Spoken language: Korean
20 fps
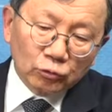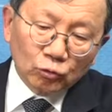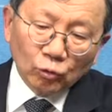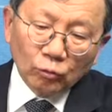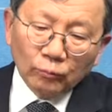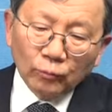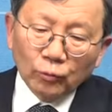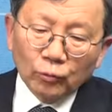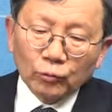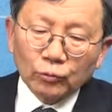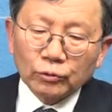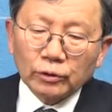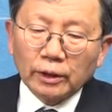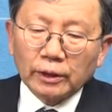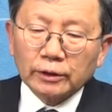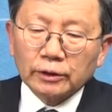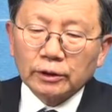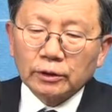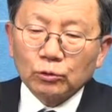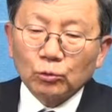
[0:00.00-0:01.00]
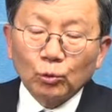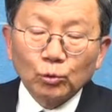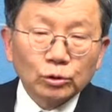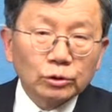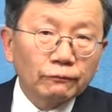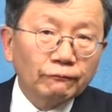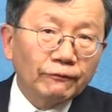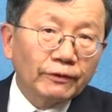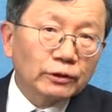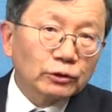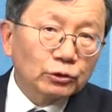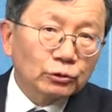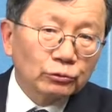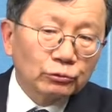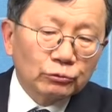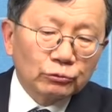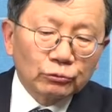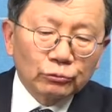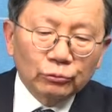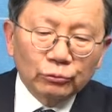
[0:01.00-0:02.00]
도모를 할 때 동시
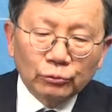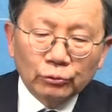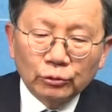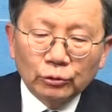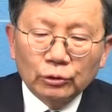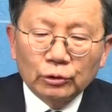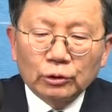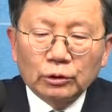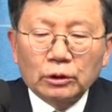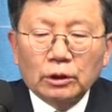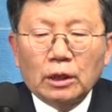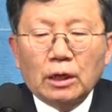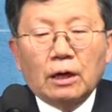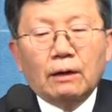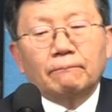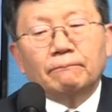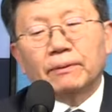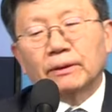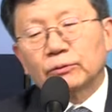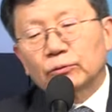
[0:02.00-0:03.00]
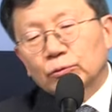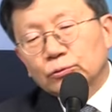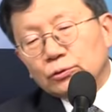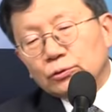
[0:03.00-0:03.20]
패션으로 한반도